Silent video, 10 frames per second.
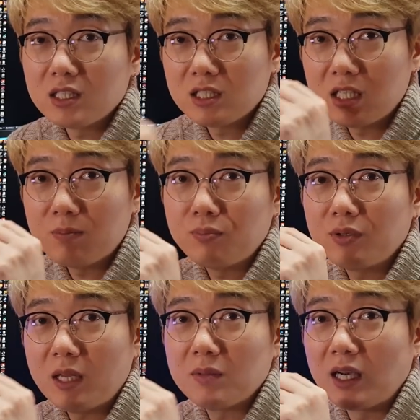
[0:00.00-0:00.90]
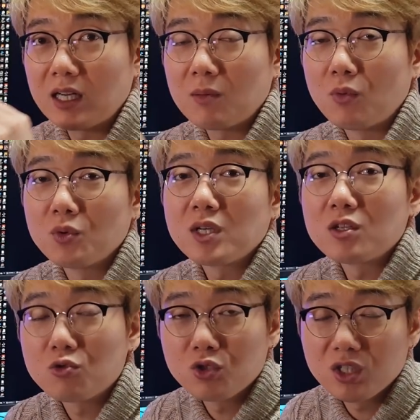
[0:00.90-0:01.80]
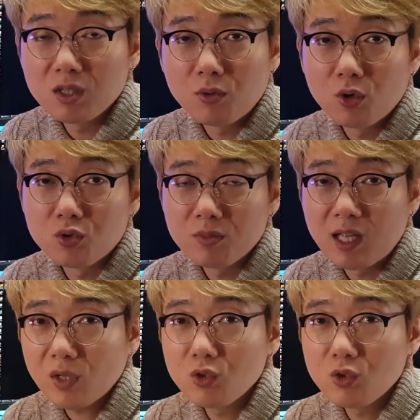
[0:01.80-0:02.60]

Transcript: 7프레임가량 모자란 수치를 보여줍니다.